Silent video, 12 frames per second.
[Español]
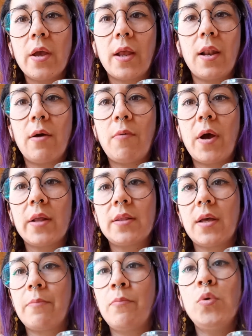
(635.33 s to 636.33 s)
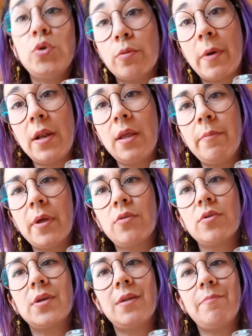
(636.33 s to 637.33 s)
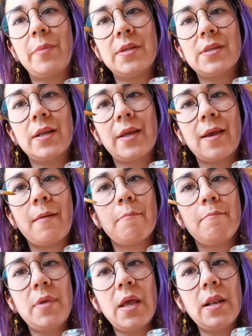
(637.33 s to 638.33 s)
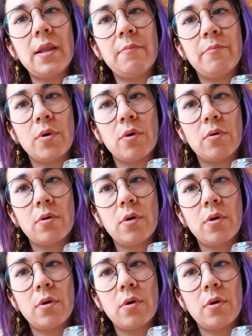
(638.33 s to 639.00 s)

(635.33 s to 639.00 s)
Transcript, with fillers: que el agua está mucho más limpio, entonces el pincel queda bien limpio